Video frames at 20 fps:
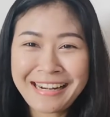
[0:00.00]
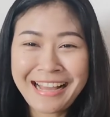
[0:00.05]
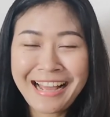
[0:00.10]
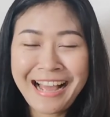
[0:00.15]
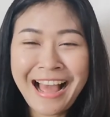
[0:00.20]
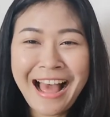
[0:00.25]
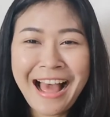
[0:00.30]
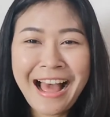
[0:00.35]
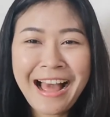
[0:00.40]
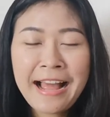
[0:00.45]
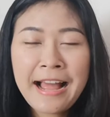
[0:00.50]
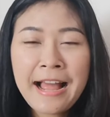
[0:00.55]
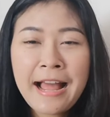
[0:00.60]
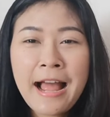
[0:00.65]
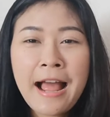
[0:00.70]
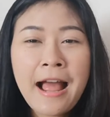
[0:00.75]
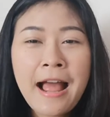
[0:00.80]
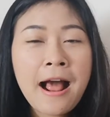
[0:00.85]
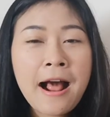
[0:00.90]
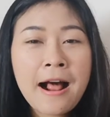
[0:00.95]
นนะคะ
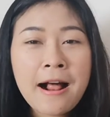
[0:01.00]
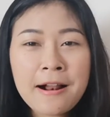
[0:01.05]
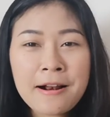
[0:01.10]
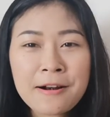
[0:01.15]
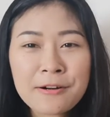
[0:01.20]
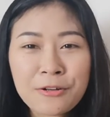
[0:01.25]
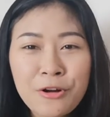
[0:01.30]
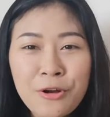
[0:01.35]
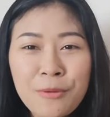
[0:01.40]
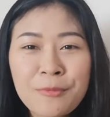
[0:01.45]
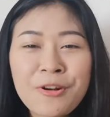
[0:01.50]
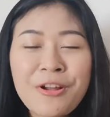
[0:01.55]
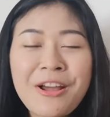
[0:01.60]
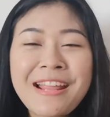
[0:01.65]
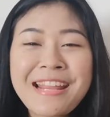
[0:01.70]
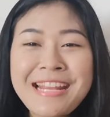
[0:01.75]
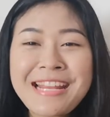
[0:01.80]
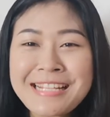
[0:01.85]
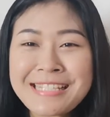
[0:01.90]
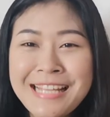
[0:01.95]
รวมด้ว
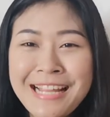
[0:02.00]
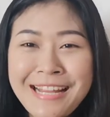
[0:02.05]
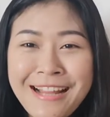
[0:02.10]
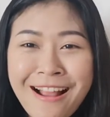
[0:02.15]
ยอีเซ